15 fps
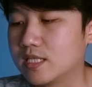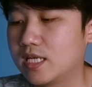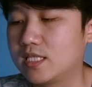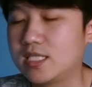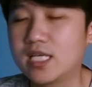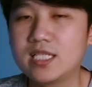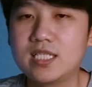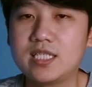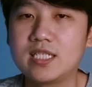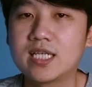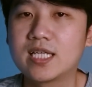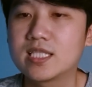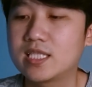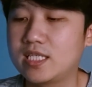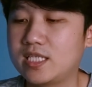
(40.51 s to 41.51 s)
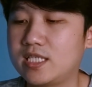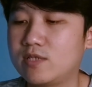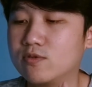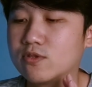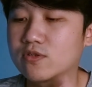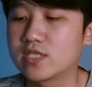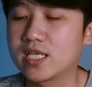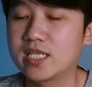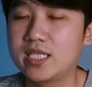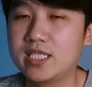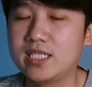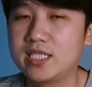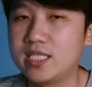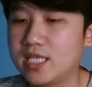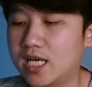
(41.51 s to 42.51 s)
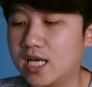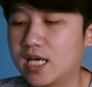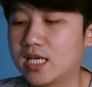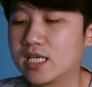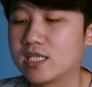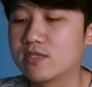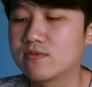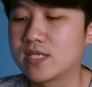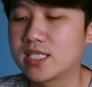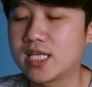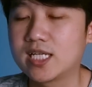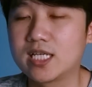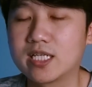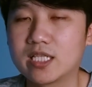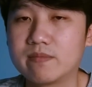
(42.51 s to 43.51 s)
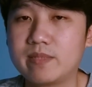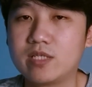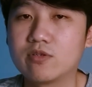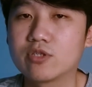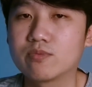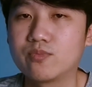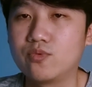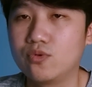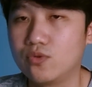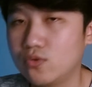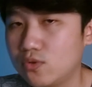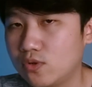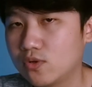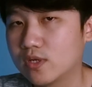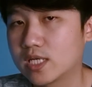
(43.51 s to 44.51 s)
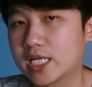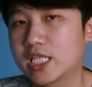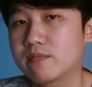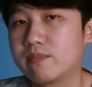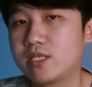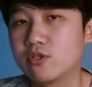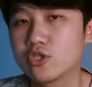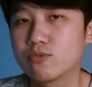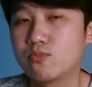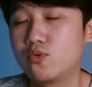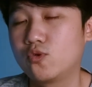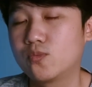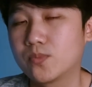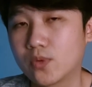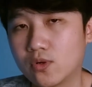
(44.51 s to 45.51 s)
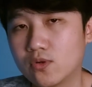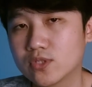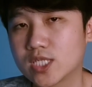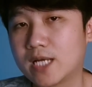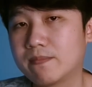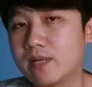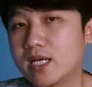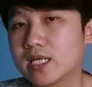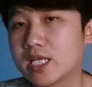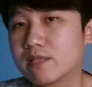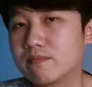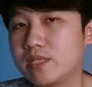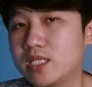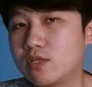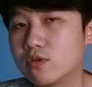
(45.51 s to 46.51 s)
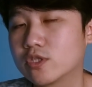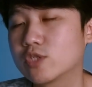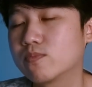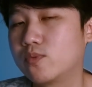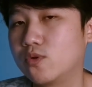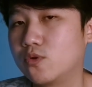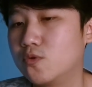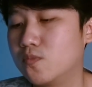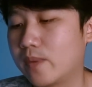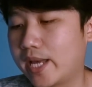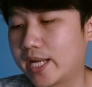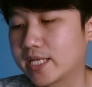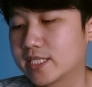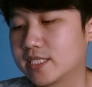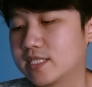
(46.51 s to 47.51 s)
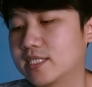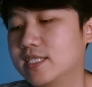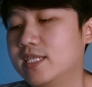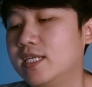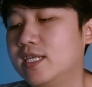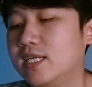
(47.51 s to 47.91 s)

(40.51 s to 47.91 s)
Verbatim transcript: Nah, jadi nanti untuk seri India itu nanti ada Redmi Note 10, Redmi Note 10 Pro sama Redmi Note 10 Max.